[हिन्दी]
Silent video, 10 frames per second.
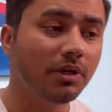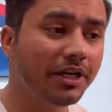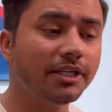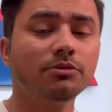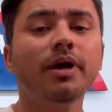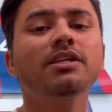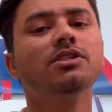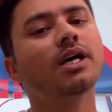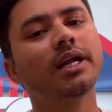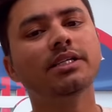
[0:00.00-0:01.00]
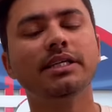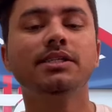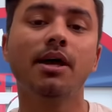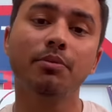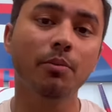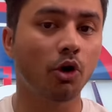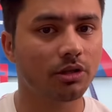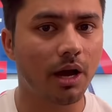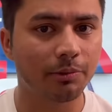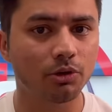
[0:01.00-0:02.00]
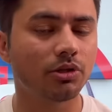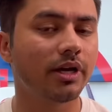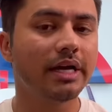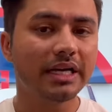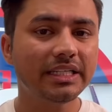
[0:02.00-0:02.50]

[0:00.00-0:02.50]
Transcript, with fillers: लेटेस्ट मैच सारे स्टैट्स आपके बहुत काम के होते हैं